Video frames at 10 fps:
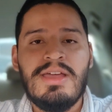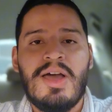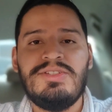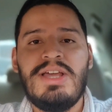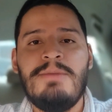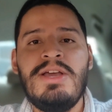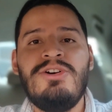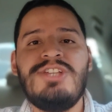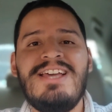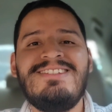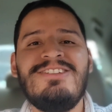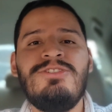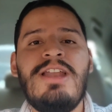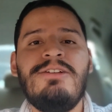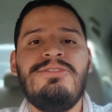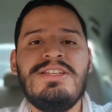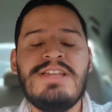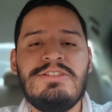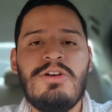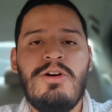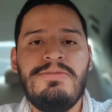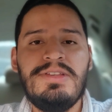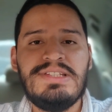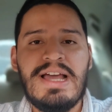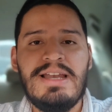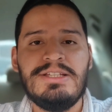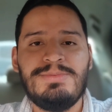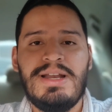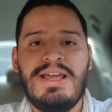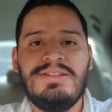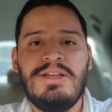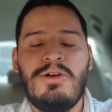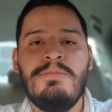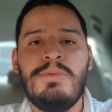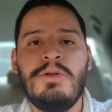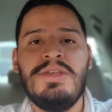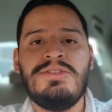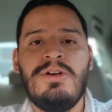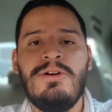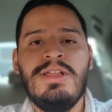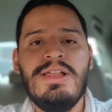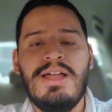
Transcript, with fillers: Así que amigos, estas son las fechas oficiales para este compromiso